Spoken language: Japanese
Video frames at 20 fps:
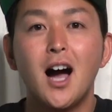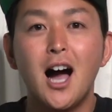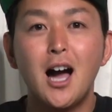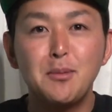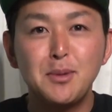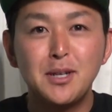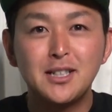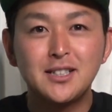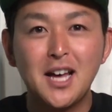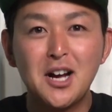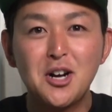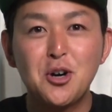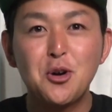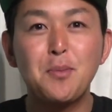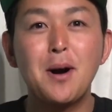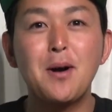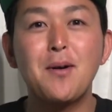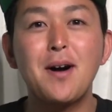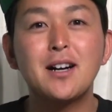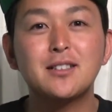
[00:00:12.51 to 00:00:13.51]
はい、皆さんこ
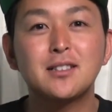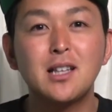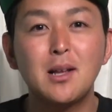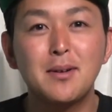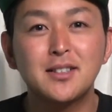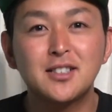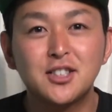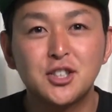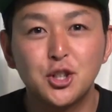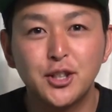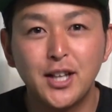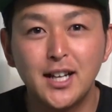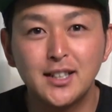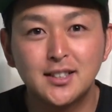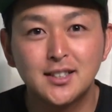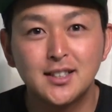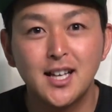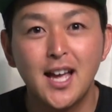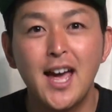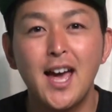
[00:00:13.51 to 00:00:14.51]
んばんは、くだま翔で
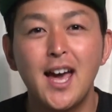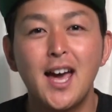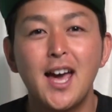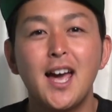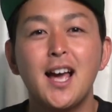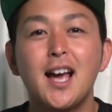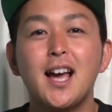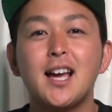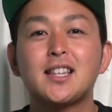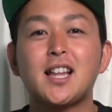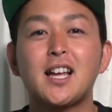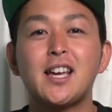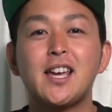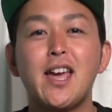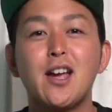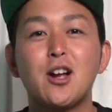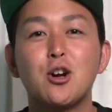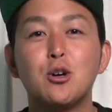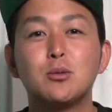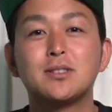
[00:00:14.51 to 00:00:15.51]
す。えー、大
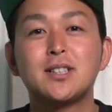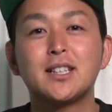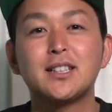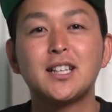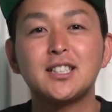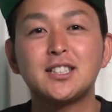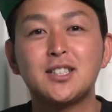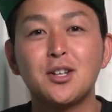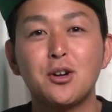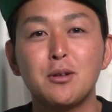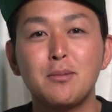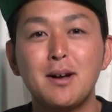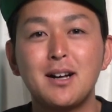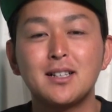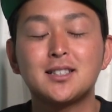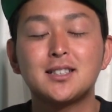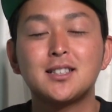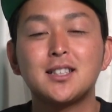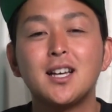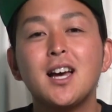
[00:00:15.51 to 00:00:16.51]
変ご無沙汰しておりま
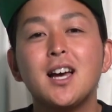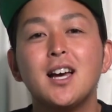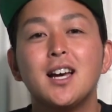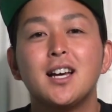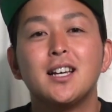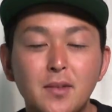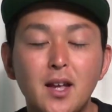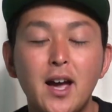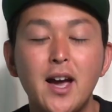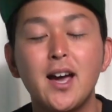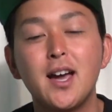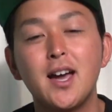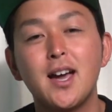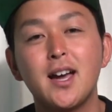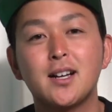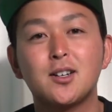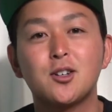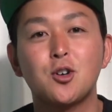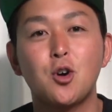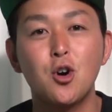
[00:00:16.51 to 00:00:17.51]
す。
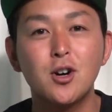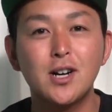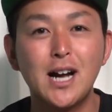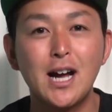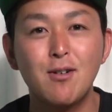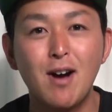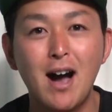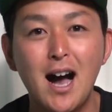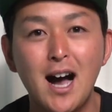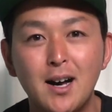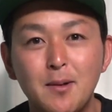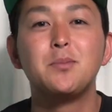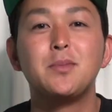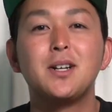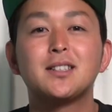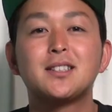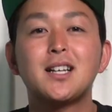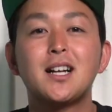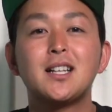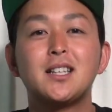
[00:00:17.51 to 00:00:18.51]
えー、今回は
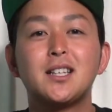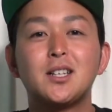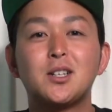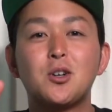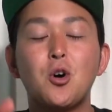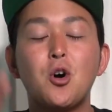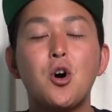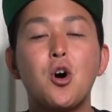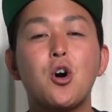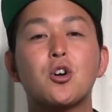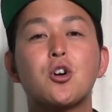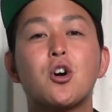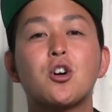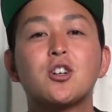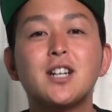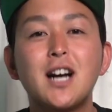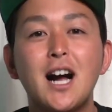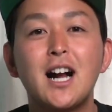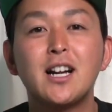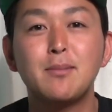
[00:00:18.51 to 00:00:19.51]
皆さんにご報
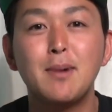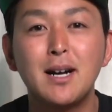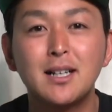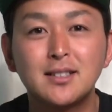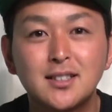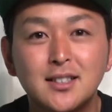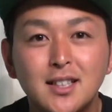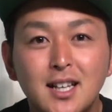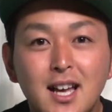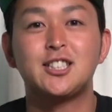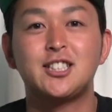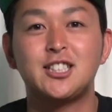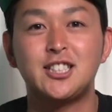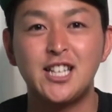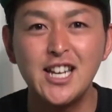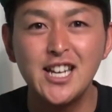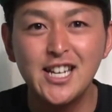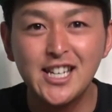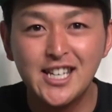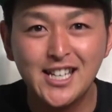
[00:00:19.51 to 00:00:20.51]
告があります。
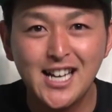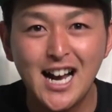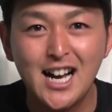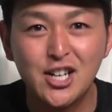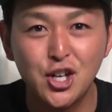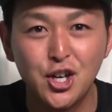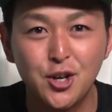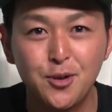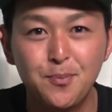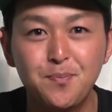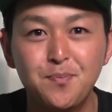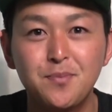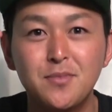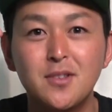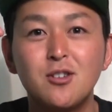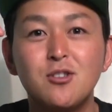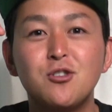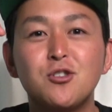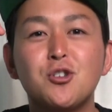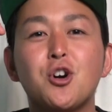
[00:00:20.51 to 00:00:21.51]
新企画、
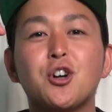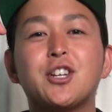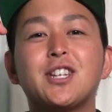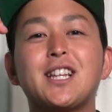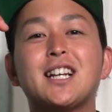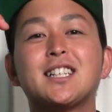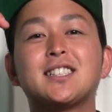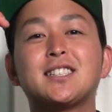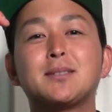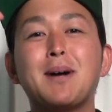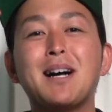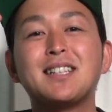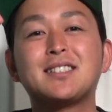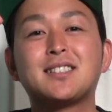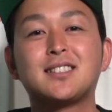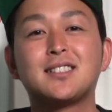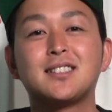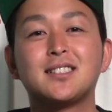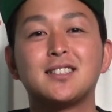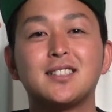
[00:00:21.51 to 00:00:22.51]
動き出しま
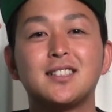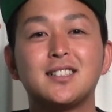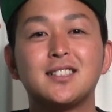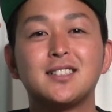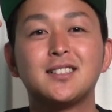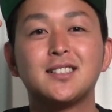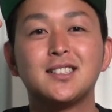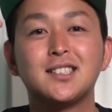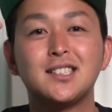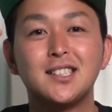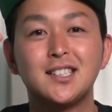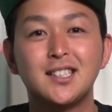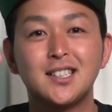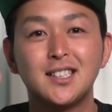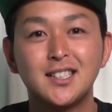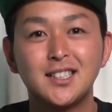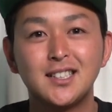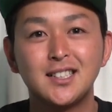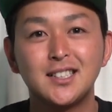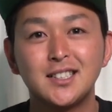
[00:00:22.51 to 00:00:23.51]
す。
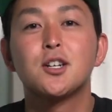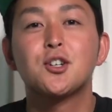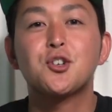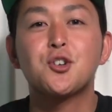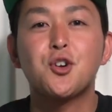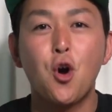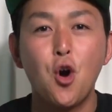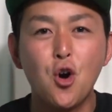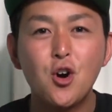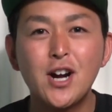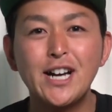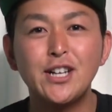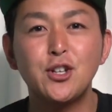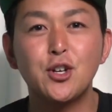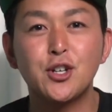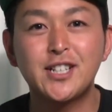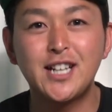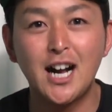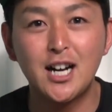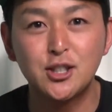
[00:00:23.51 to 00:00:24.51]
今回
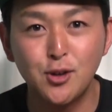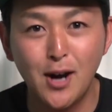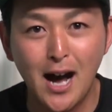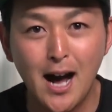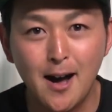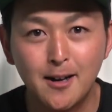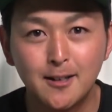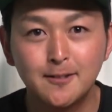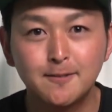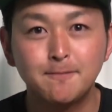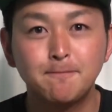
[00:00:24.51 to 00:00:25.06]
の企画は、